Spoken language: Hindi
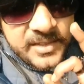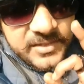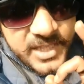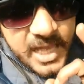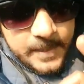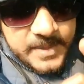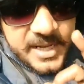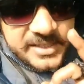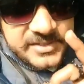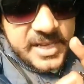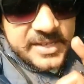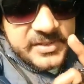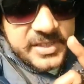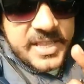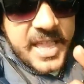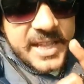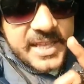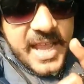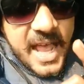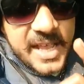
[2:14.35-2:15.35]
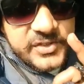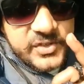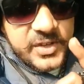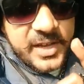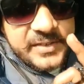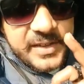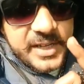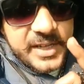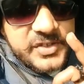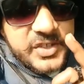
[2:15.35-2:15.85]
दम रक्षक सेना के
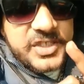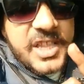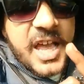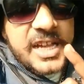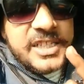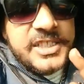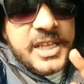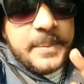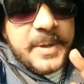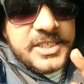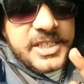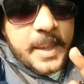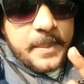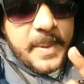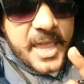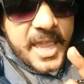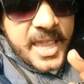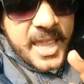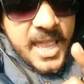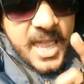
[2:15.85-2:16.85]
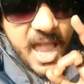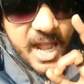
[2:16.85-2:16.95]
राष्ट्रीय अध्यक्ष का सीधा अल्टीमेटम है